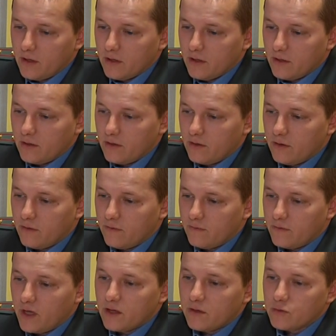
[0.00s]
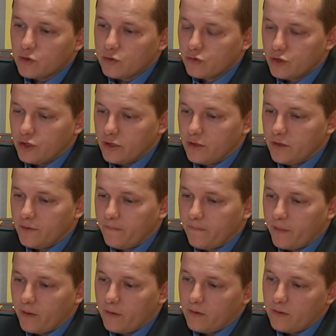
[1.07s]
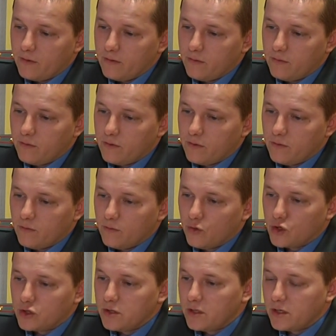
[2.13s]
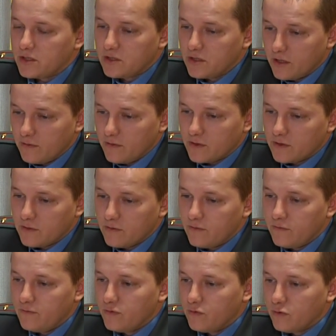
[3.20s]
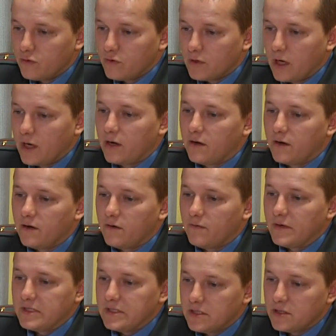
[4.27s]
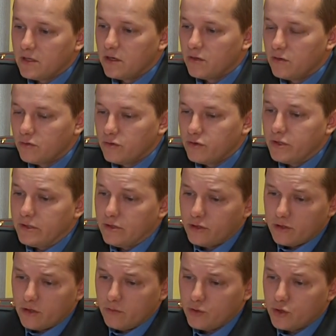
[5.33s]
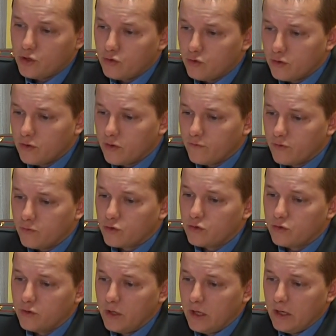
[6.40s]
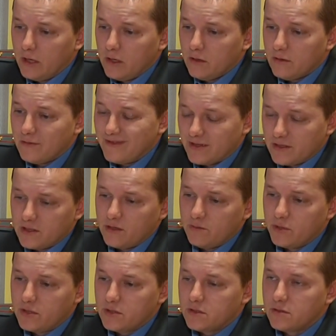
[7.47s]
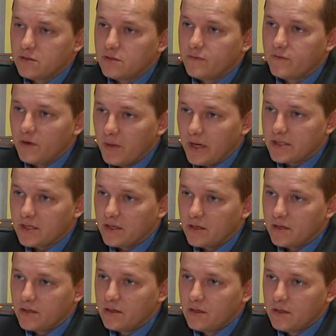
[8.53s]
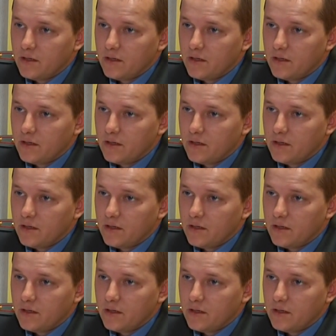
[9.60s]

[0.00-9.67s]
Э, в данном случае э, можно расценивать э, вину как водителя, но и частично и пешехода в том, что должны быть внимательны